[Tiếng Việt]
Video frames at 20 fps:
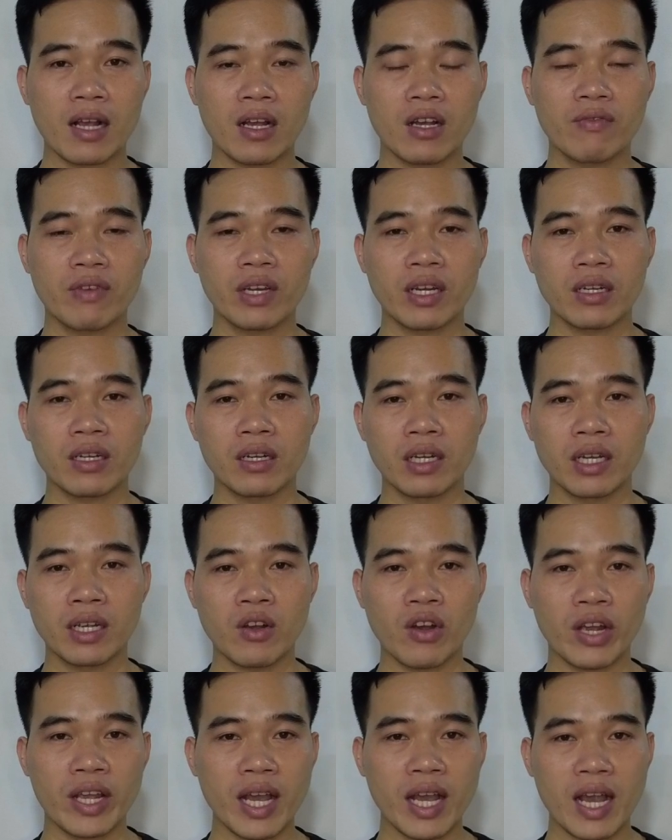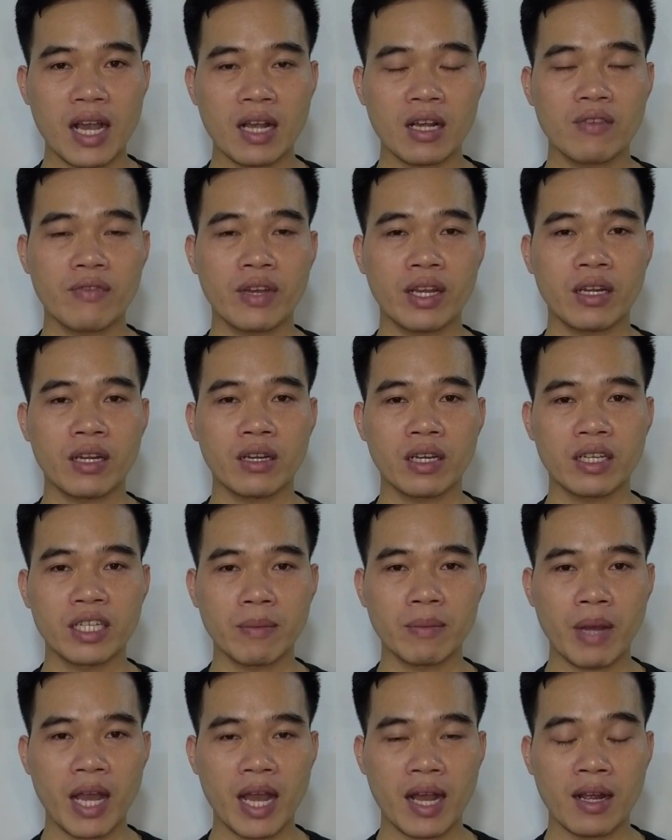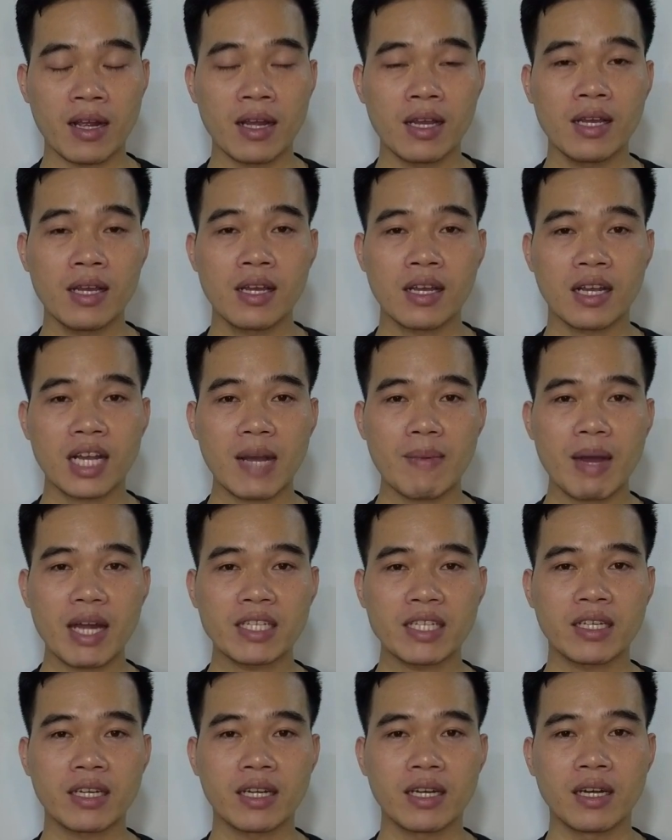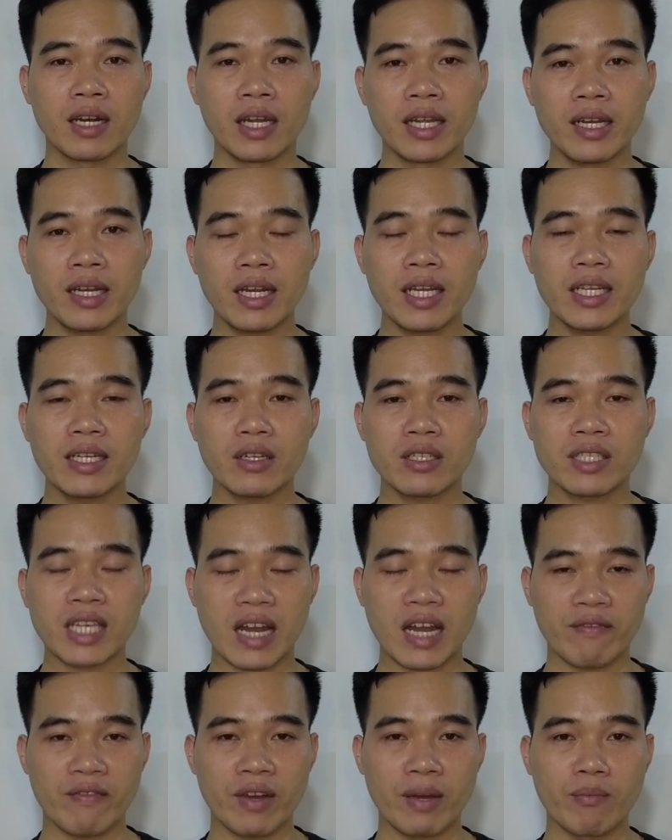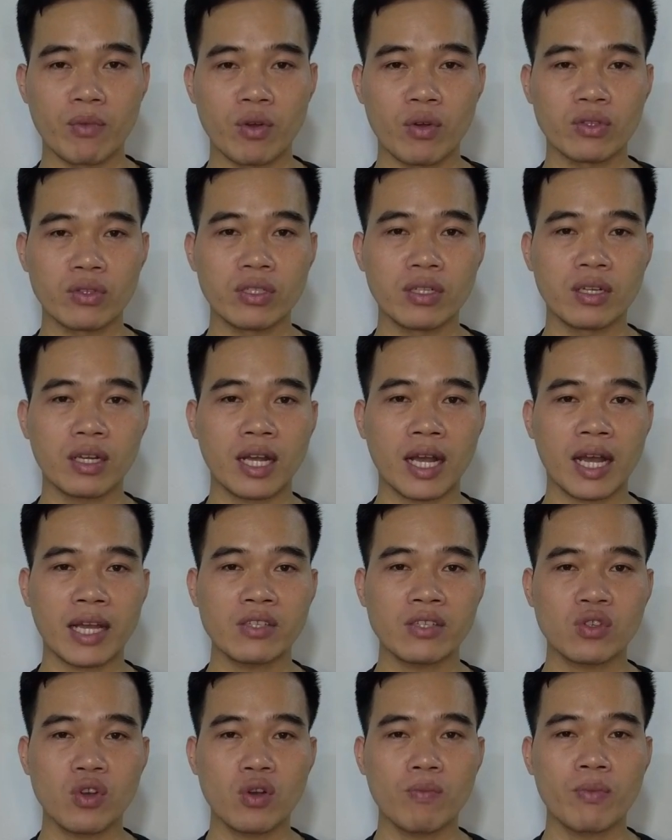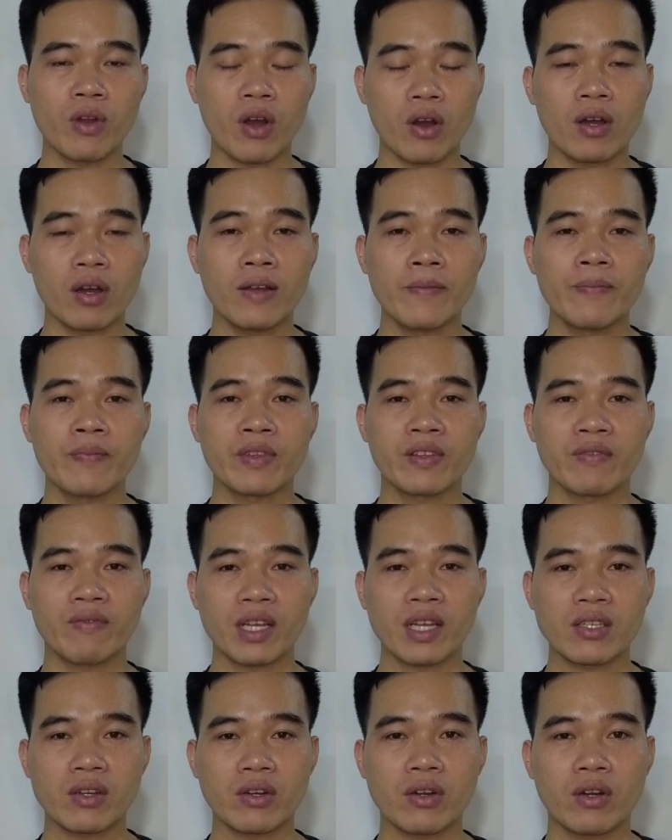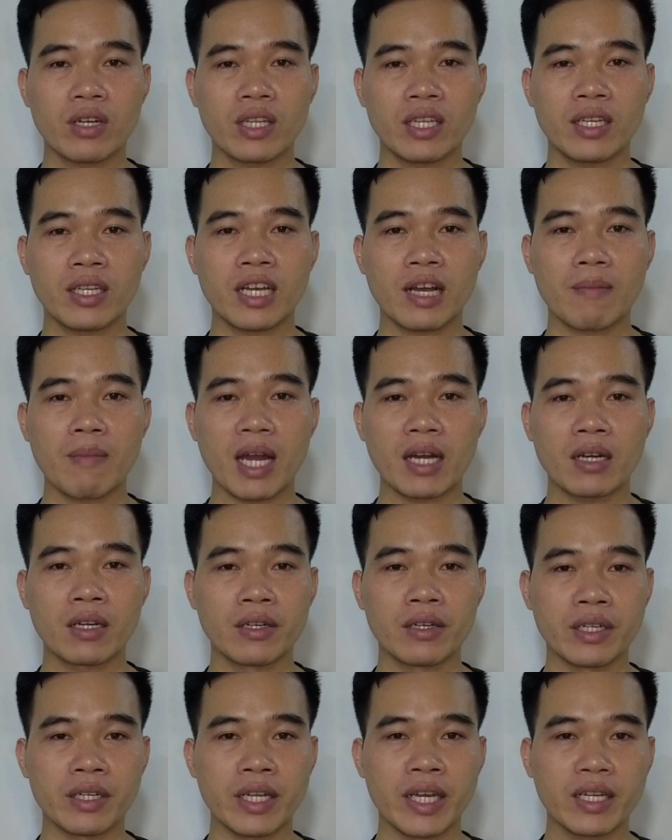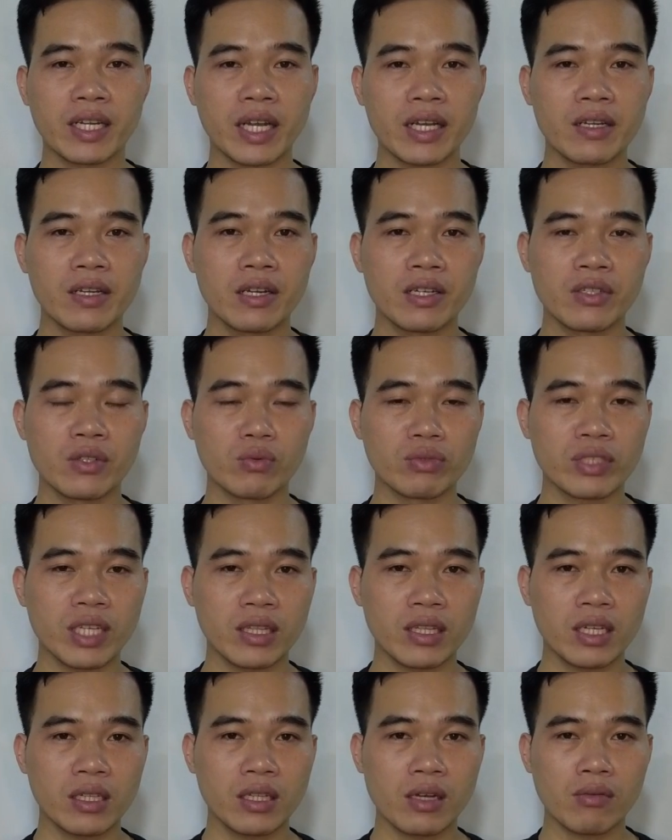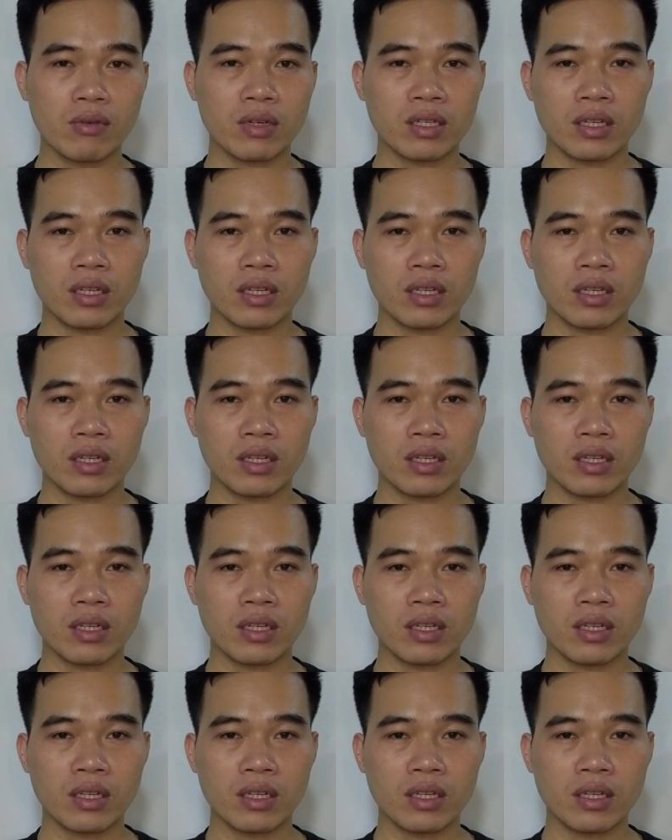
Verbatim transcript: không phải là người gói hàng không phải là người nhập hàng các bạn chỉ cần lấy link sản phẩm của những cái shop đó và sau đó thì các bạn gửi đến cái người dùng trên tiktok